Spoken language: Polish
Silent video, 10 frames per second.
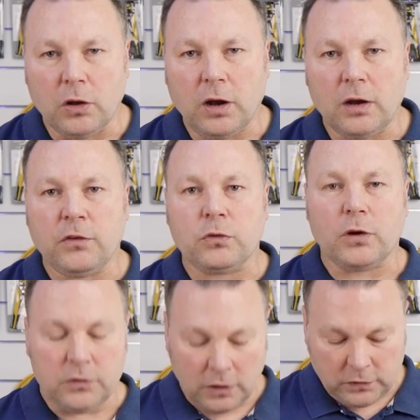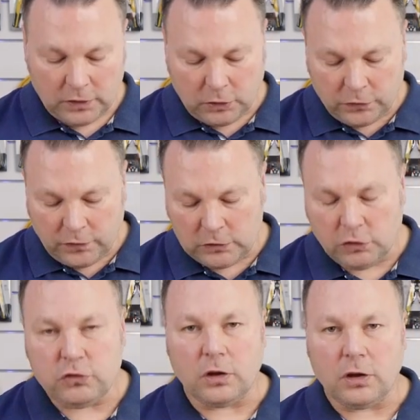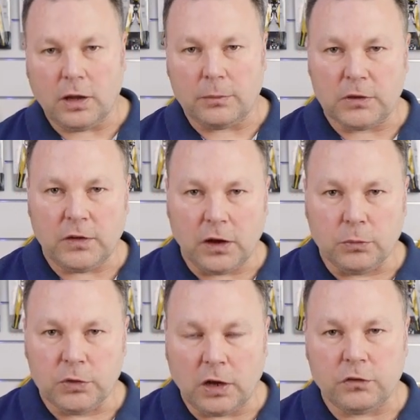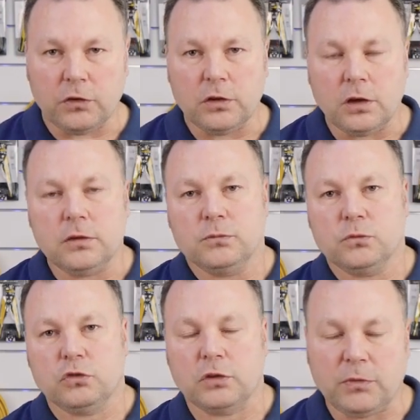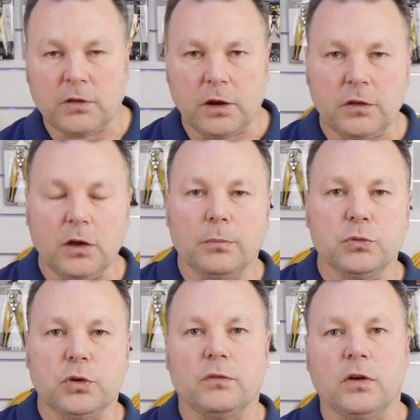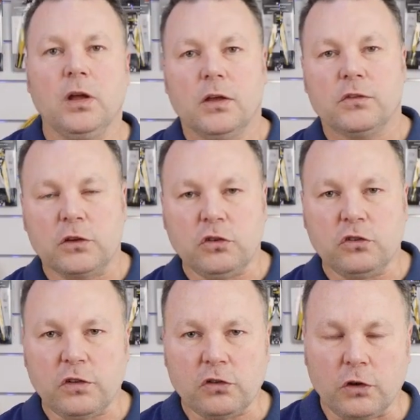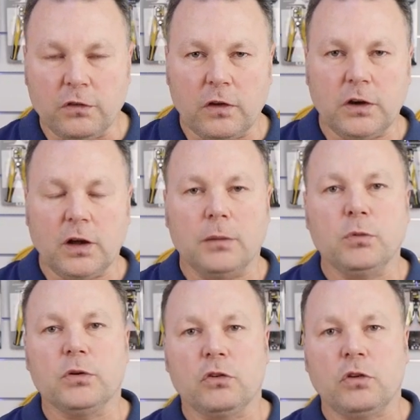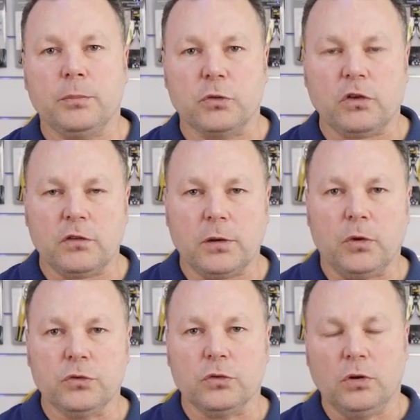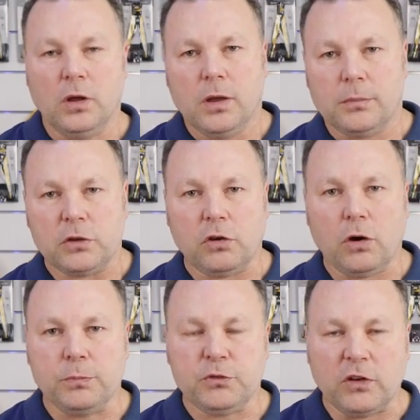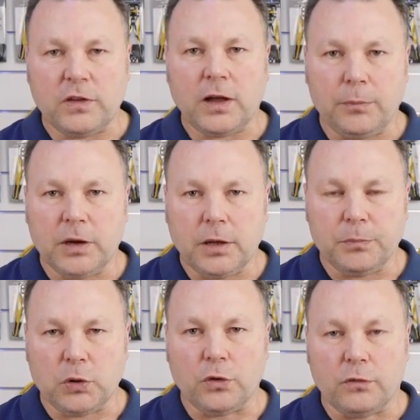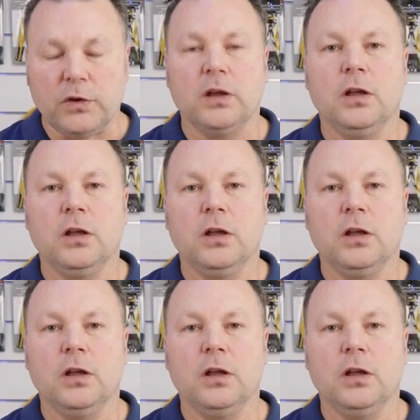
lokalizatora nie tylko znajdziecie kable telekomunikacyjne, czy tam skrętki komputerowe, znajdziecie też koncentryk, albo jeżeli podczas remontu macie obcięte kabelki prądowe,